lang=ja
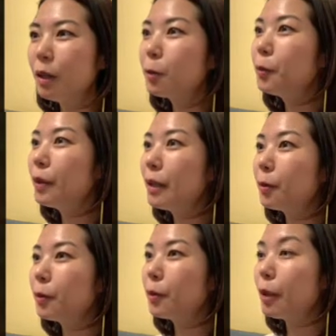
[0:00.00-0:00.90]
この辺
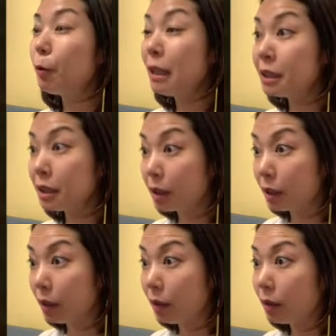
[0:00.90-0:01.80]
この辺和
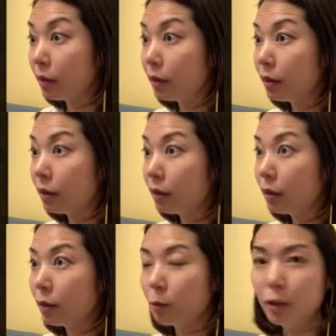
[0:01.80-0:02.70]
紙
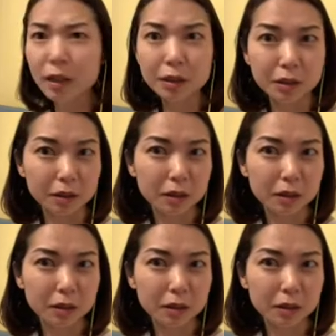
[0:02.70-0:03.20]
和紙